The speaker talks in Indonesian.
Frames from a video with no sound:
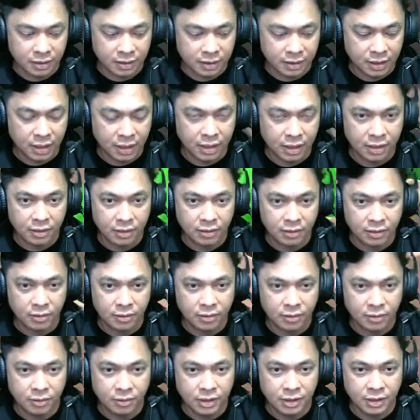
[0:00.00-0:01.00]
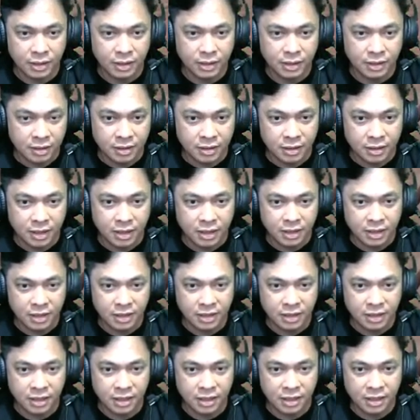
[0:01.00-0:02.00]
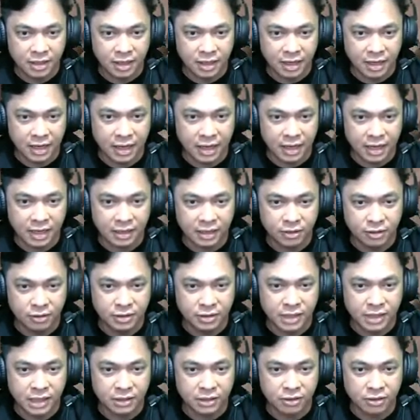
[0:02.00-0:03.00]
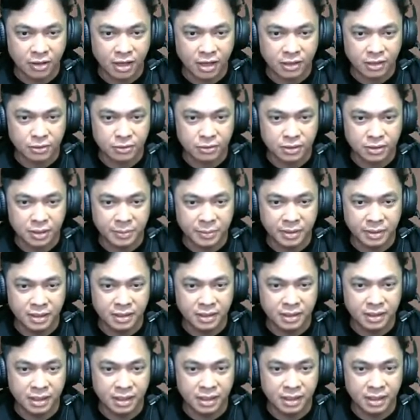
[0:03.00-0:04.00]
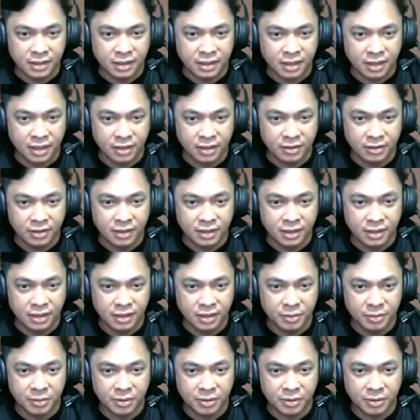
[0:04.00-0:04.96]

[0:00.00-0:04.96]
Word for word: kalau ini ya gini ya ah itu sensor langsung sama ininya ya kalau ini nomor